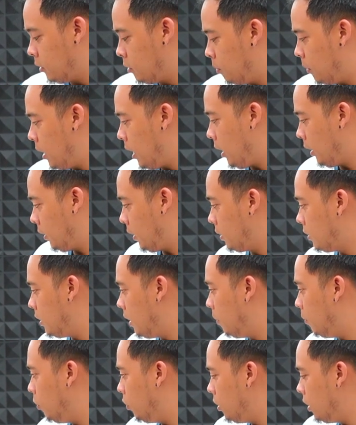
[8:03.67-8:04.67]
yang sebelah atas
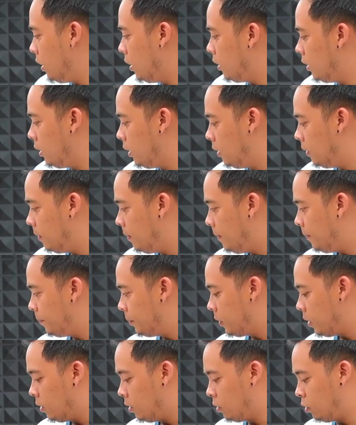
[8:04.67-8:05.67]
dan body ini
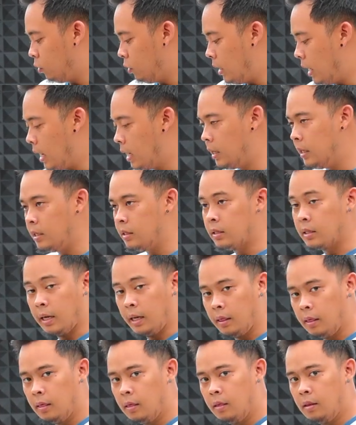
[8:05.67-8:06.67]
sudah
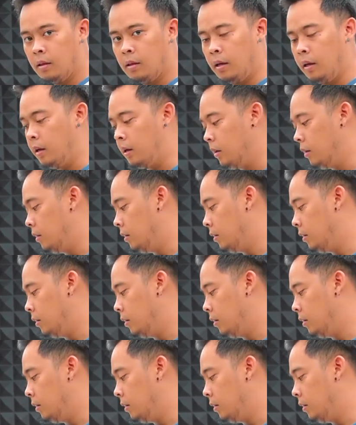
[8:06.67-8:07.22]
dicat ya